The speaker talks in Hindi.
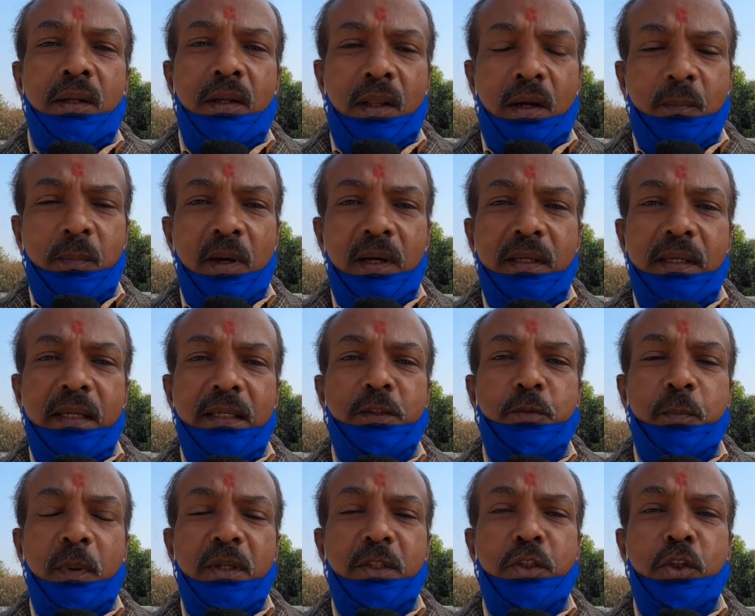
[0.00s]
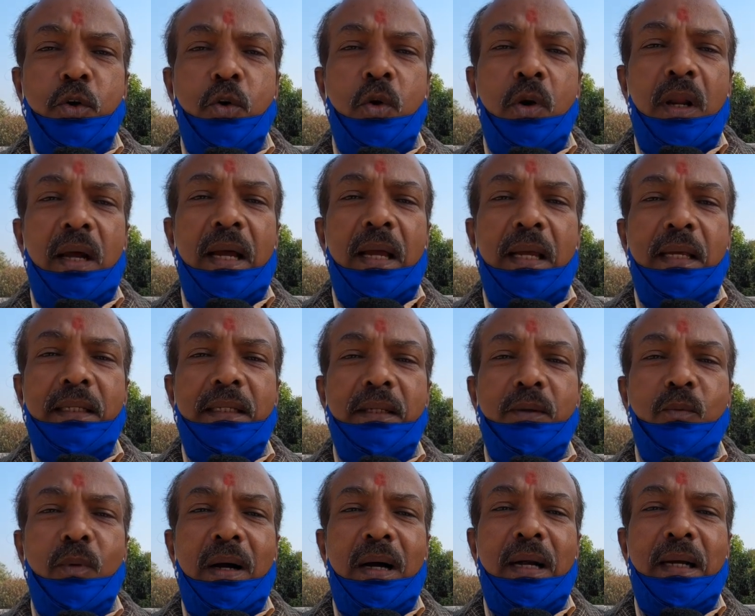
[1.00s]
लगभग ये स्पष्ट हो रहा है कि
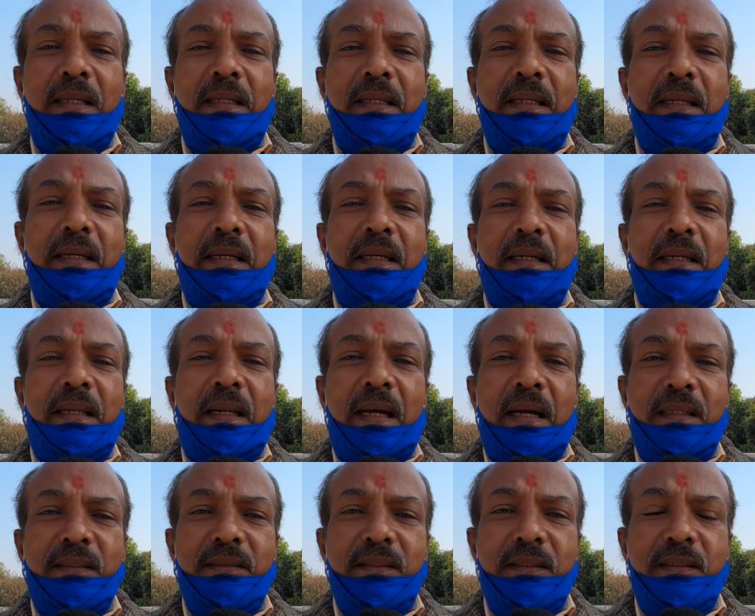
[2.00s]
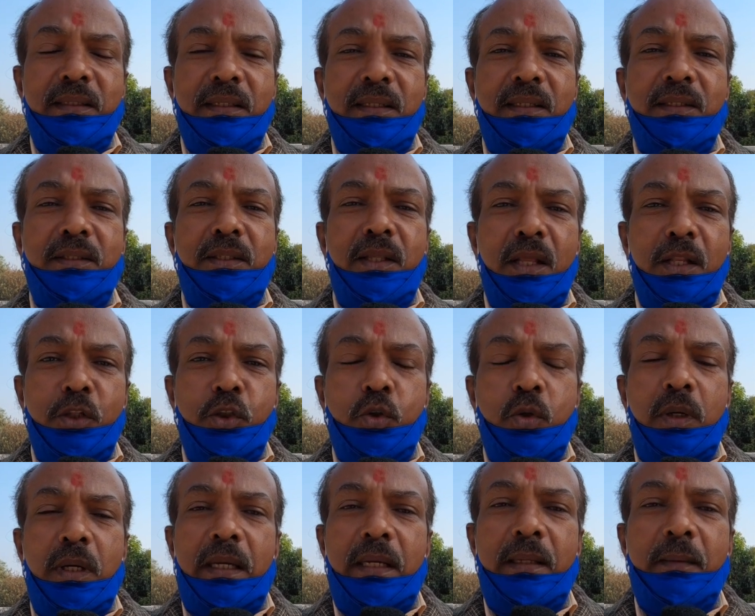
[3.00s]
वहाँ के राजनीतिक दल
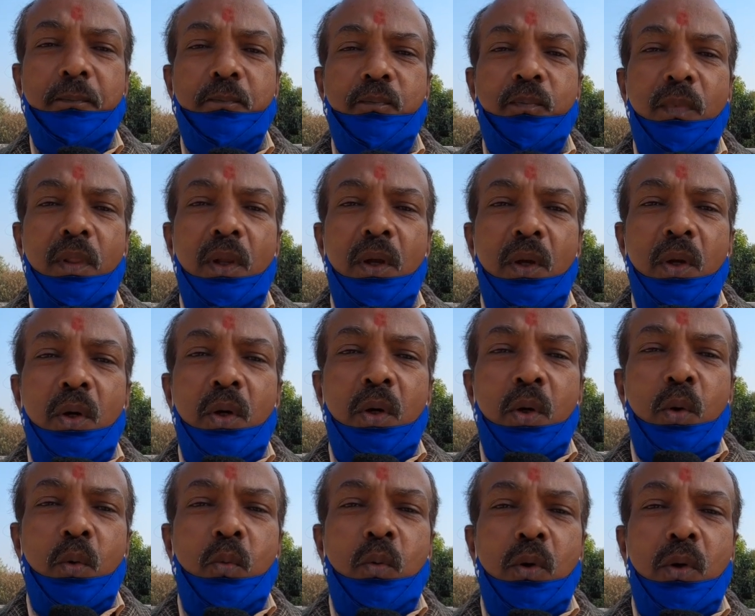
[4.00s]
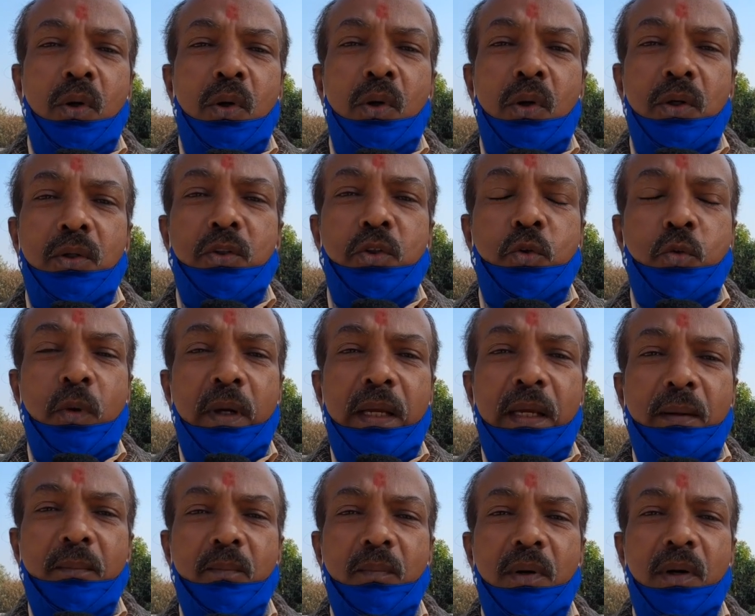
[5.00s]
जो हैं वो
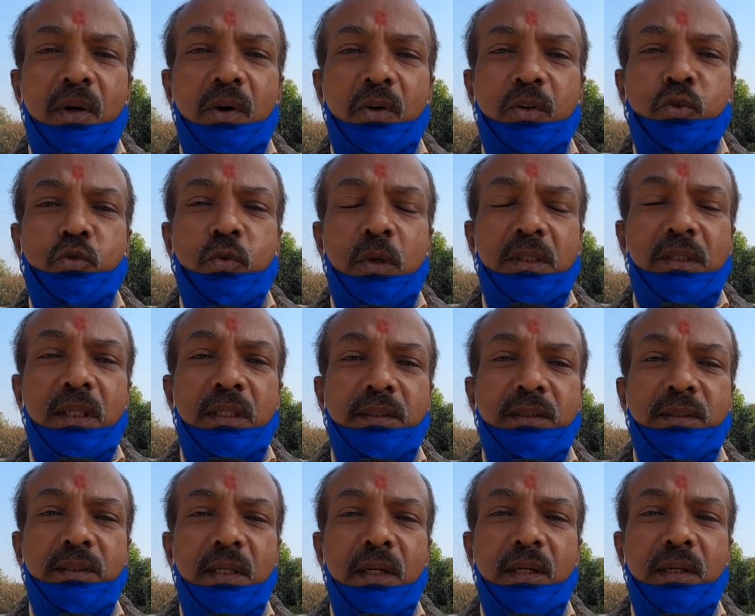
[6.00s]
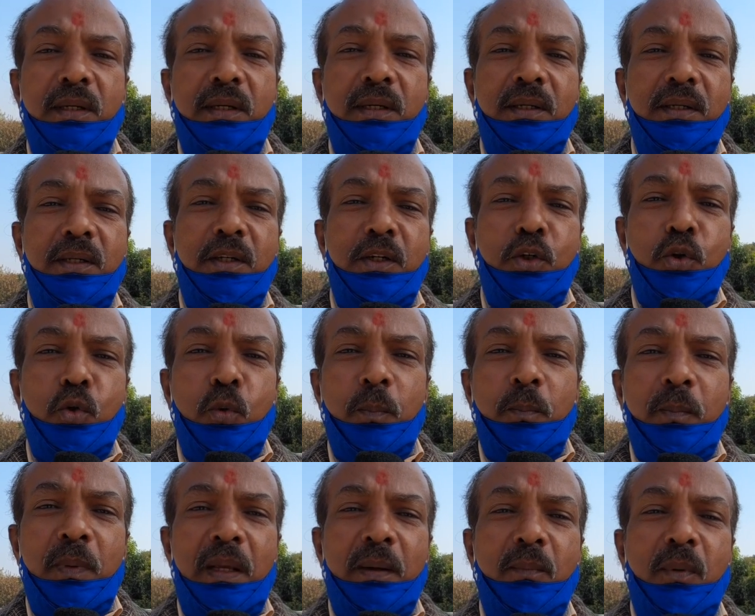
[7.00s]
स्वयं और स्वतंत्र रूप
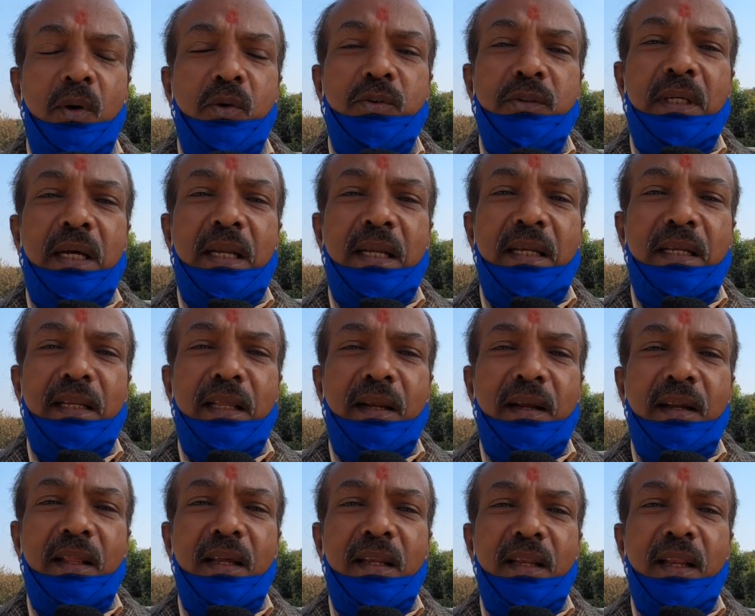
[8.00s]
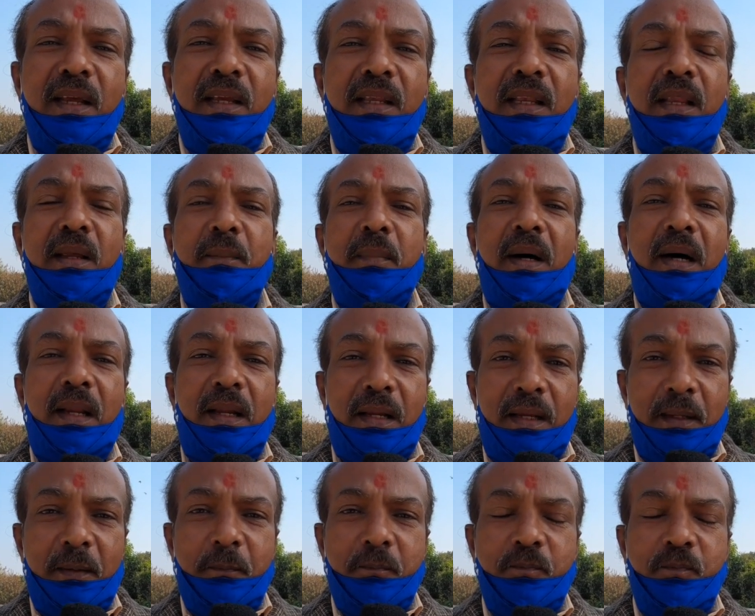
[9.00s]
में बहुत सारे निर्णय नहीं ले पा रहे
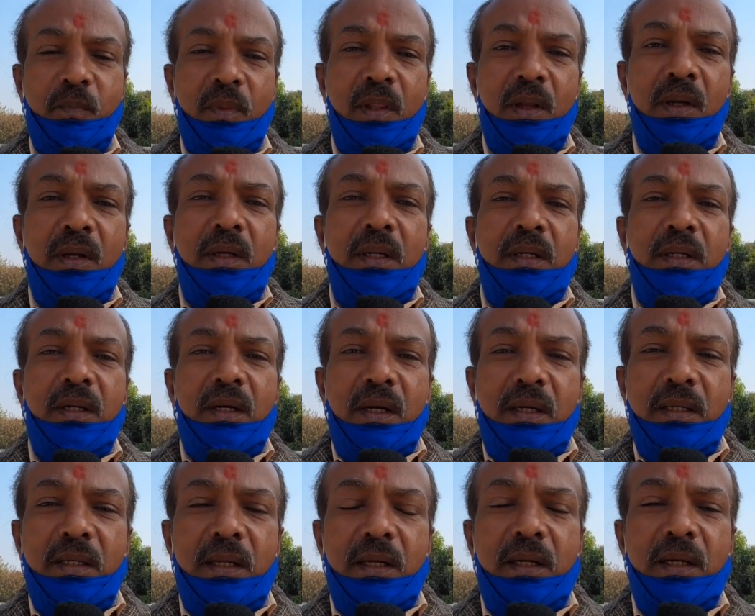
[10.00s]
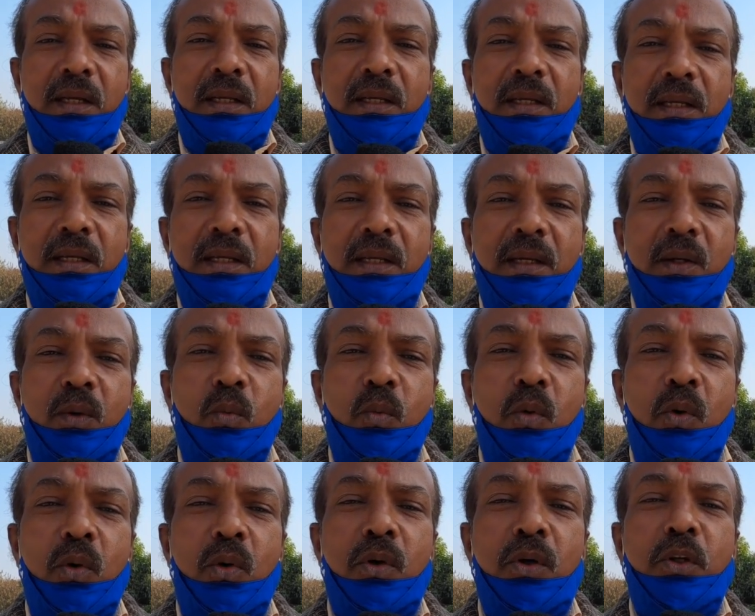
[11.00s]
हैं कहीं ना कहीं
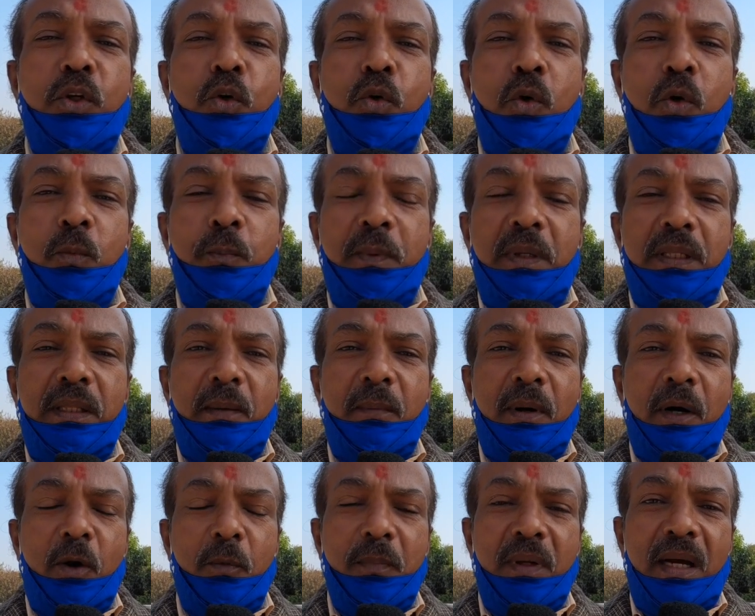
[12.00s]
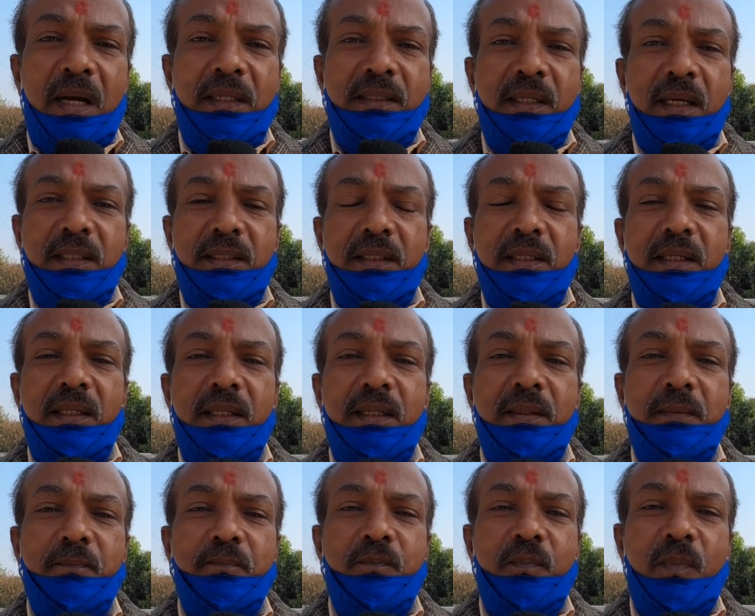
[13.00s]
वो यूरोप के दबाव में आ जाते हैं